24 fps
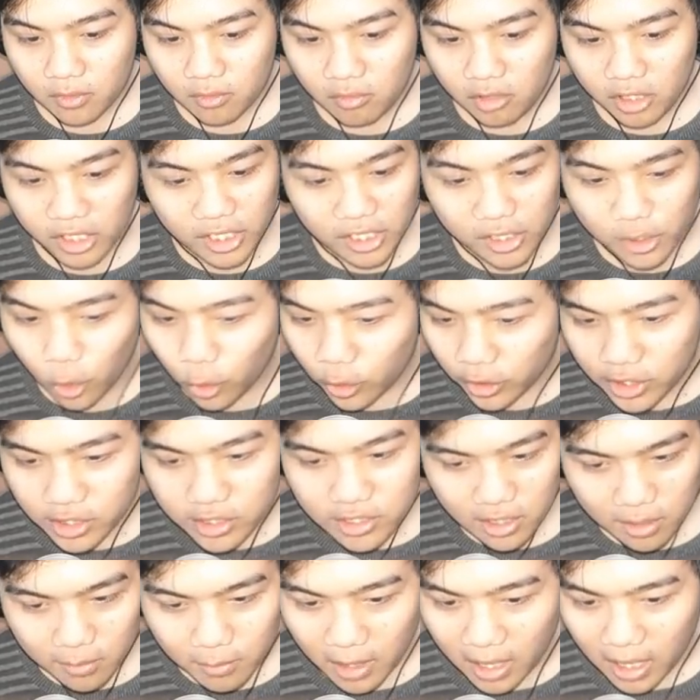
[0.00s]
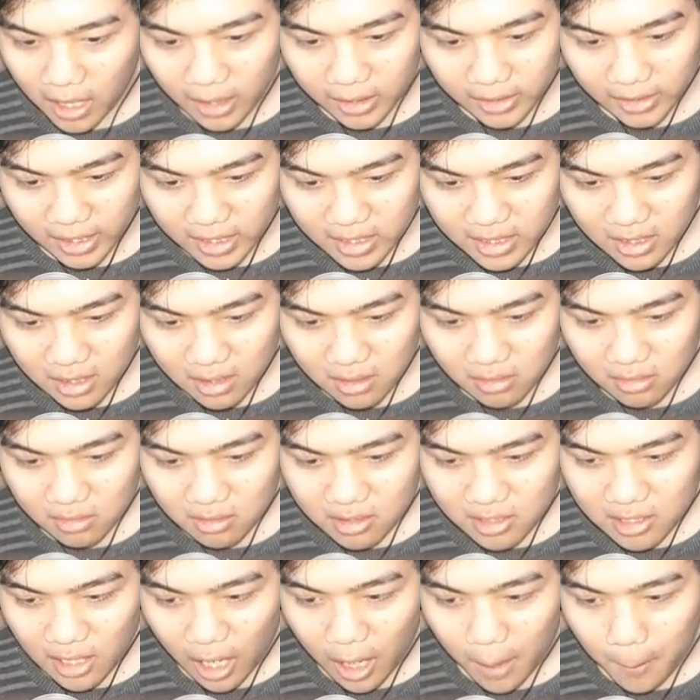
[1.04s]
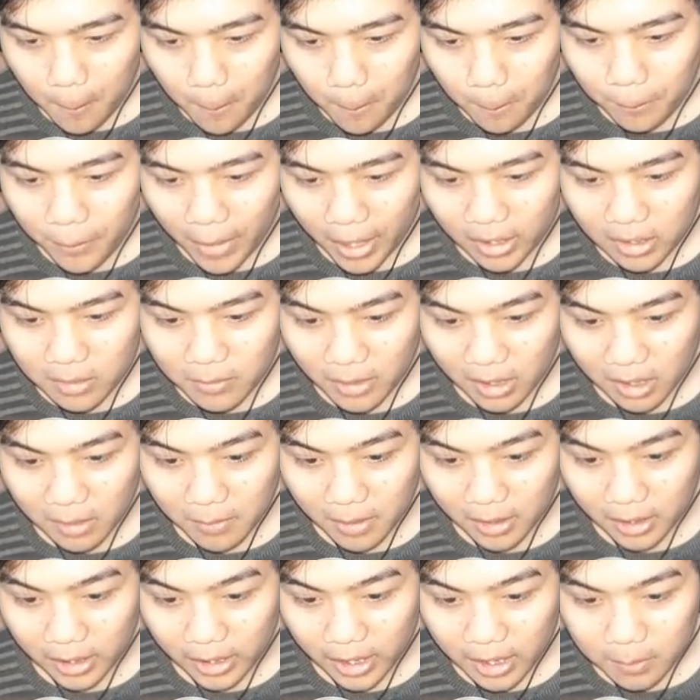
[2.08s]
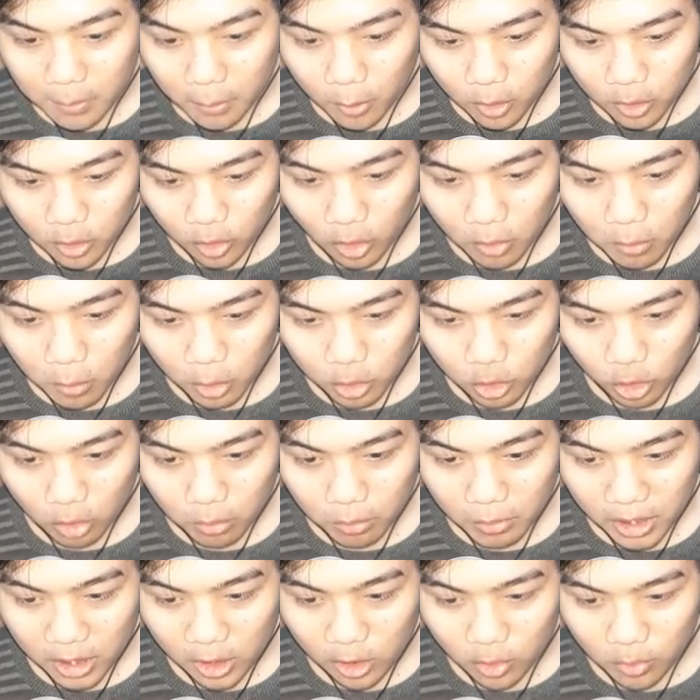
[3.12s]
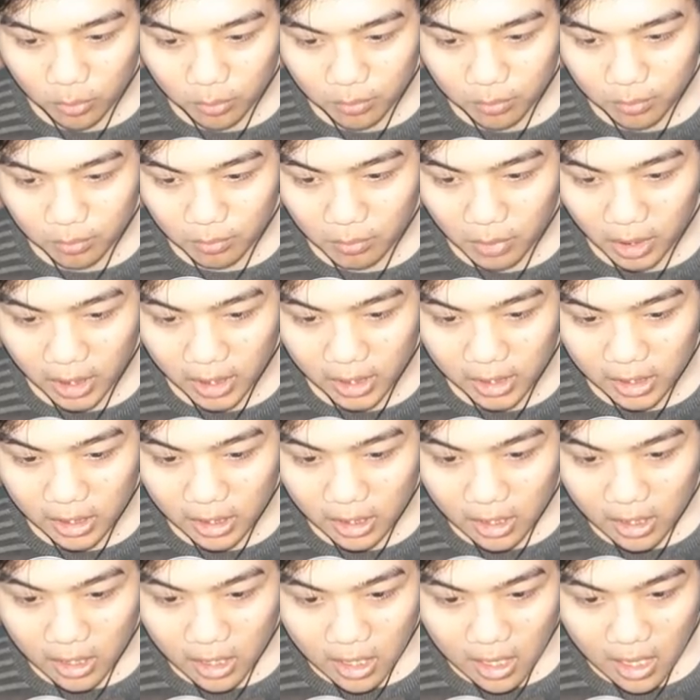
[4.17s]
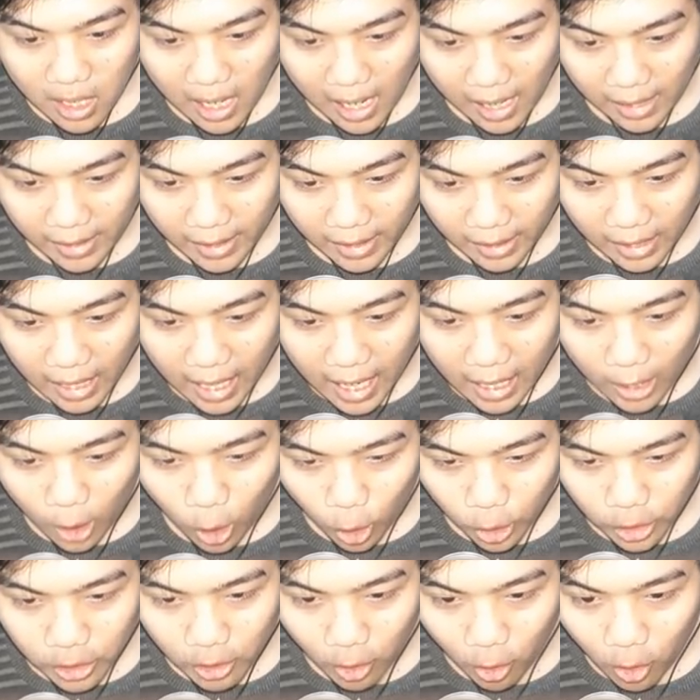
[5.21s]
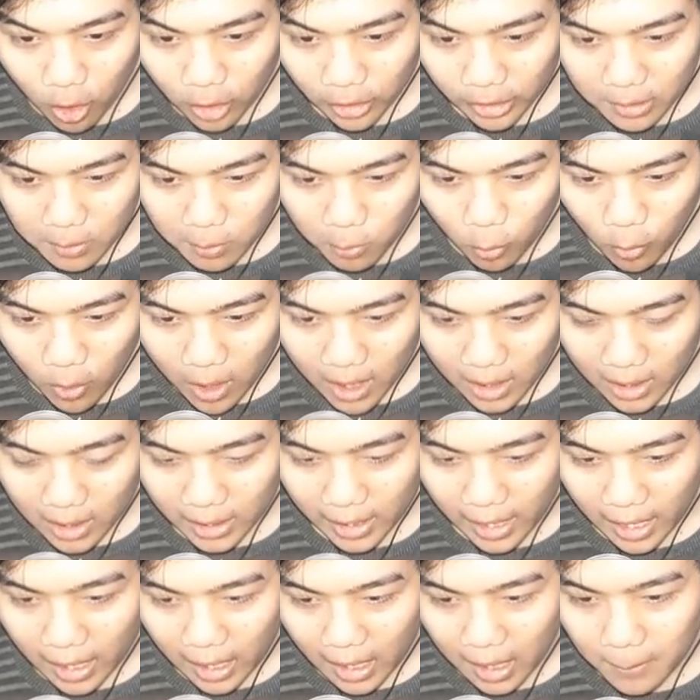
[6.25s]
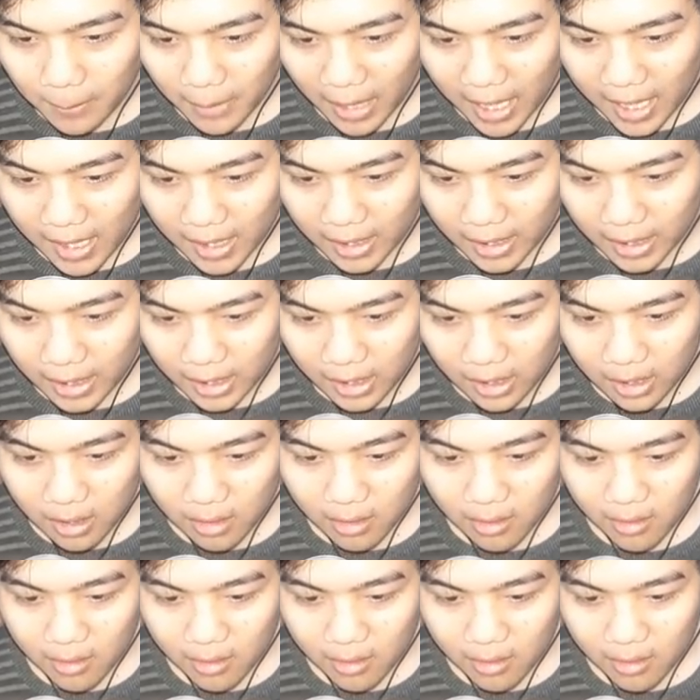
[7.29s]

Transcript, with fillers: Indonesia banget gak sih? Sampah di mana-mana ya, botol-botol minum begini. Ada galon dong dibuang ke dalam kali.